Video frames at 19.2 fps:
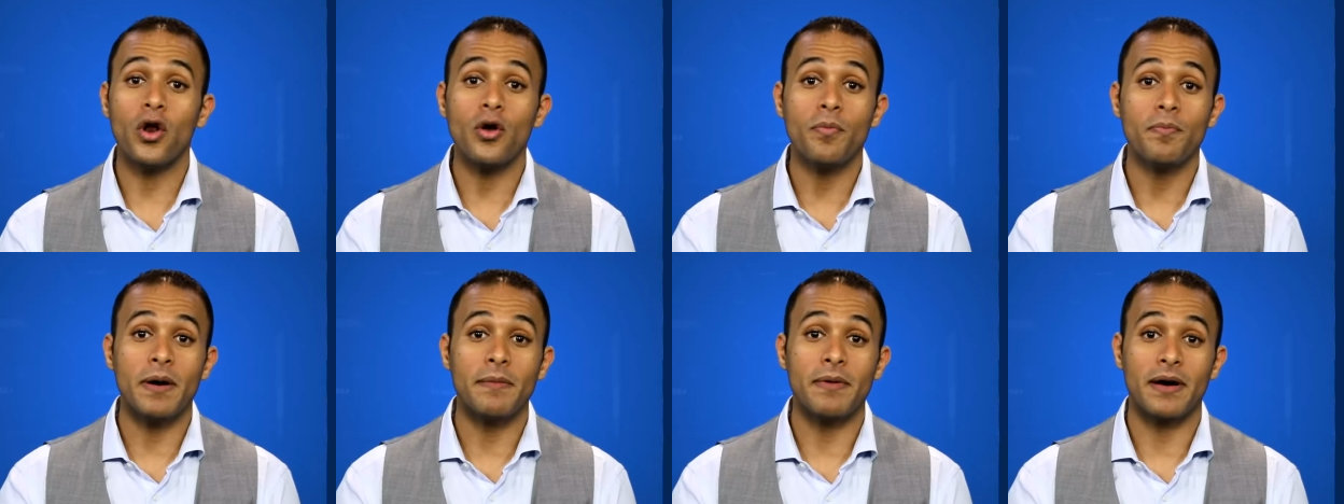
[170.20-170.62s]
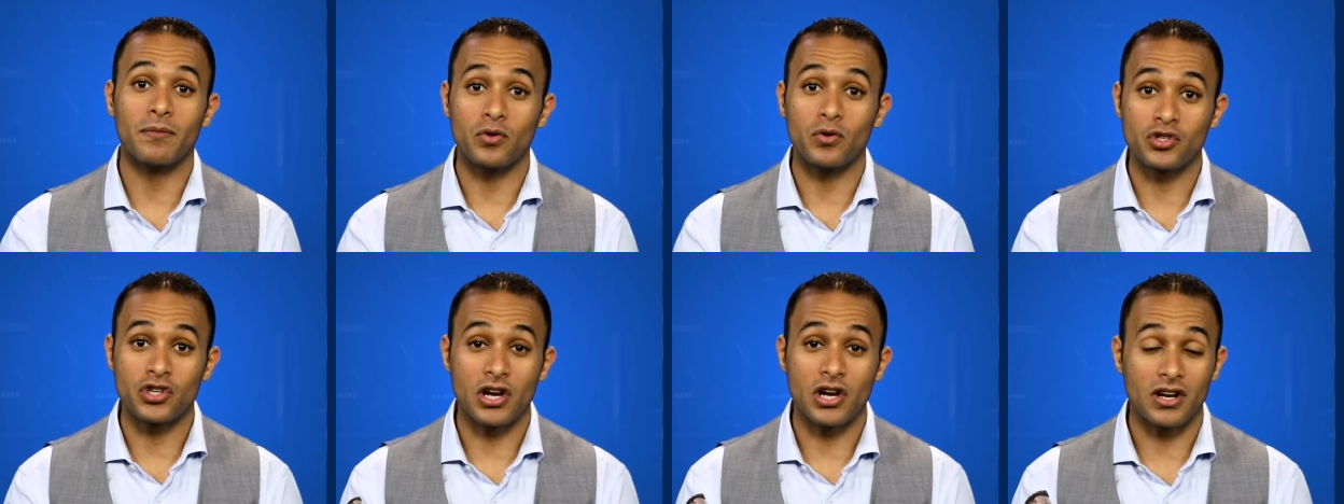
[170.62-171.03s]
وربما
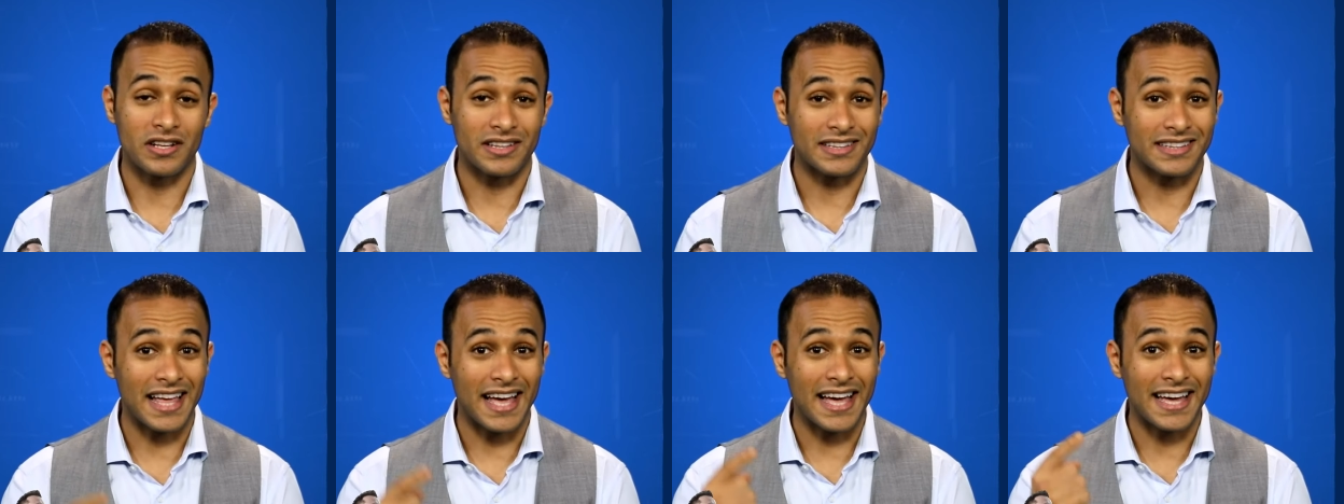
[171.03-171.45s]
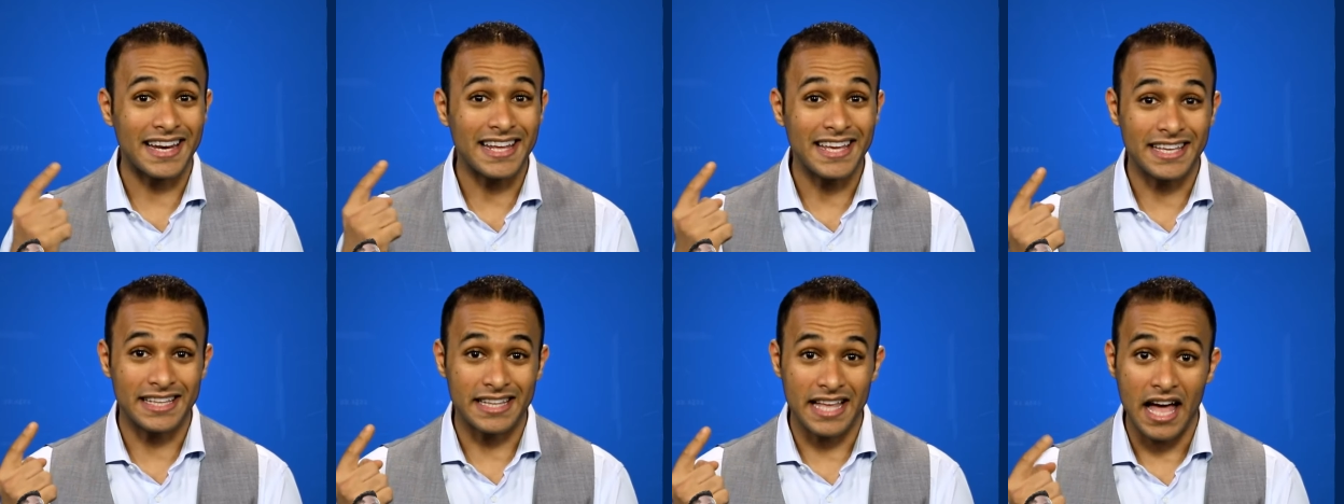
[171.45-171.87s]
مجرد
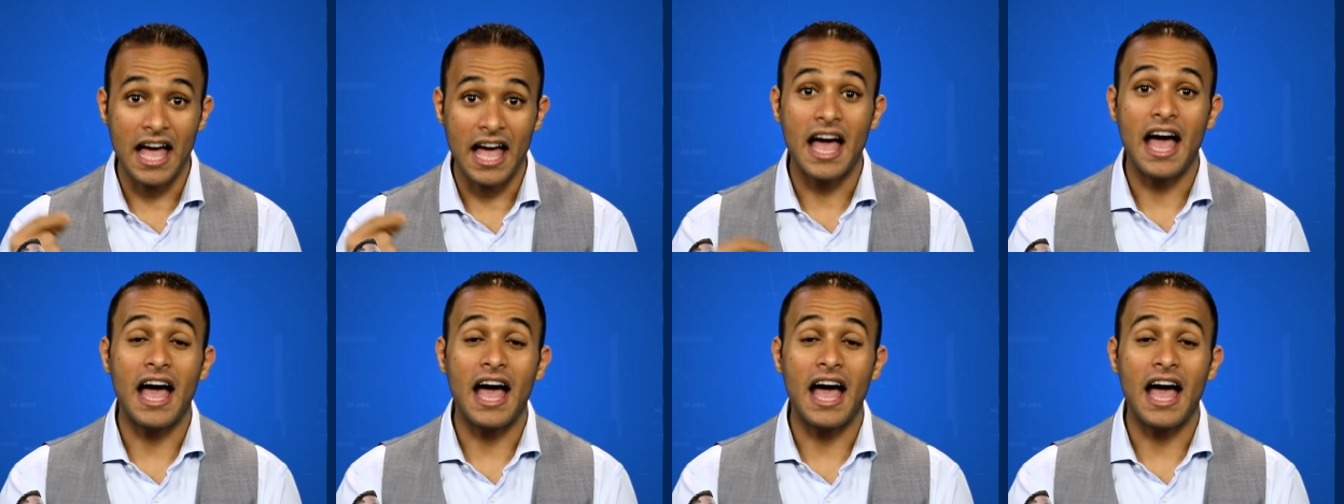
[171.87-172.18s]
تغريدة